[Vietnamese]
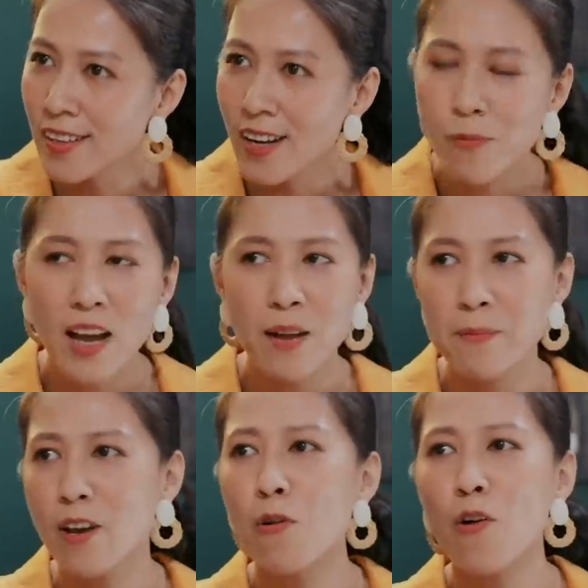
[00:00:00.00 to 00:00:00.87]
Không có ai
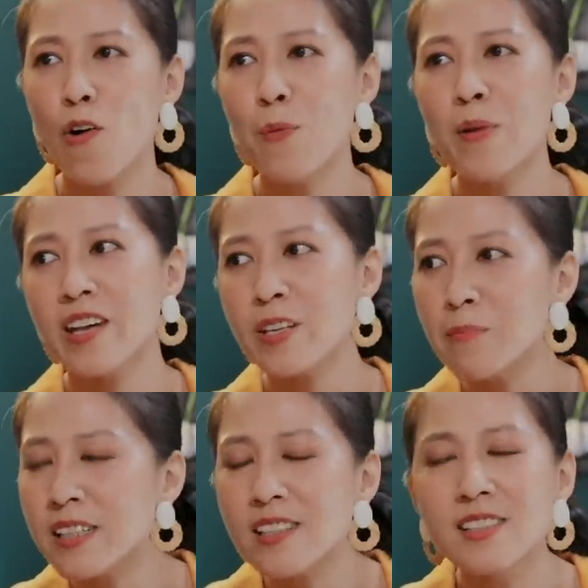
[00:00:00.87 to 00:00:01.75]
mà đau khổ mà để cho
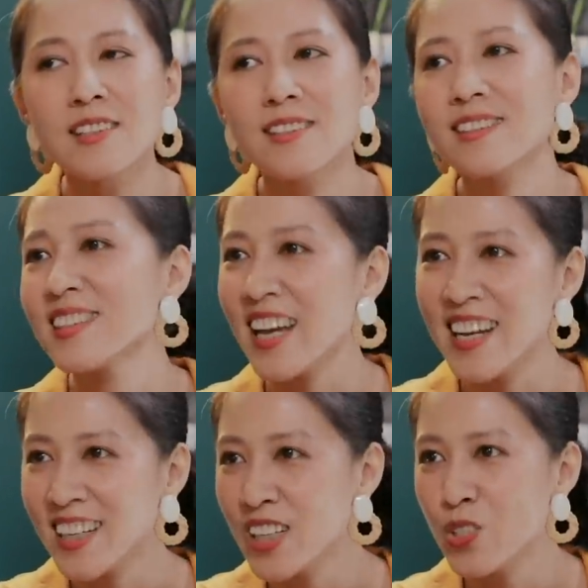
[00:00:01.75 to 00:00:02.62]
mình cứ
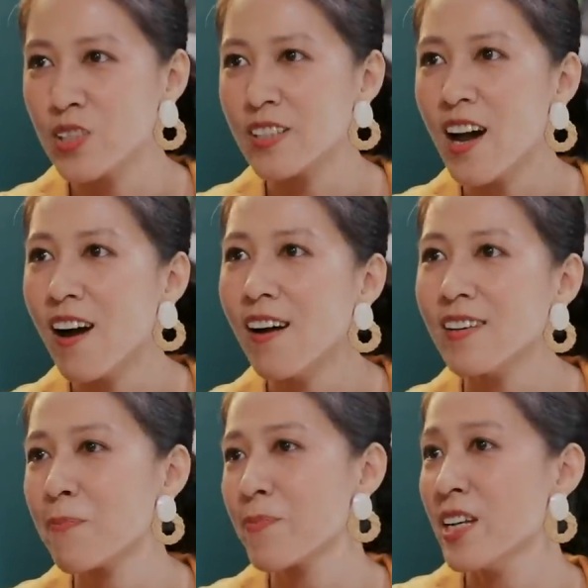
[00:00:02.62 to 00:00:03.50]
xảy ra cái chuyện đó
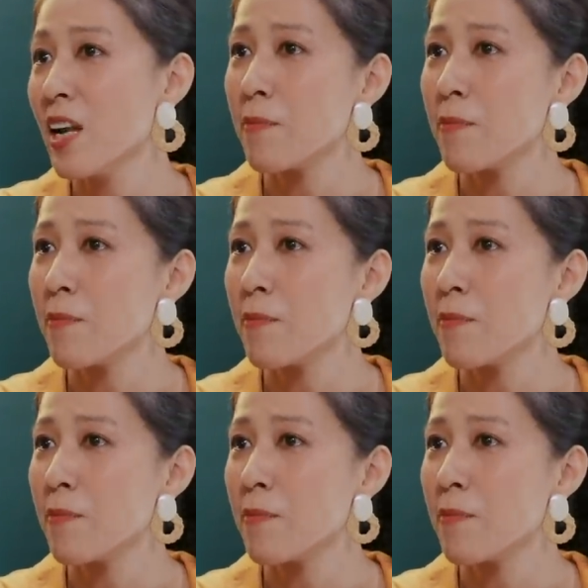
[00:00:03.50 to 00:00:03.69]
lặp đi lặp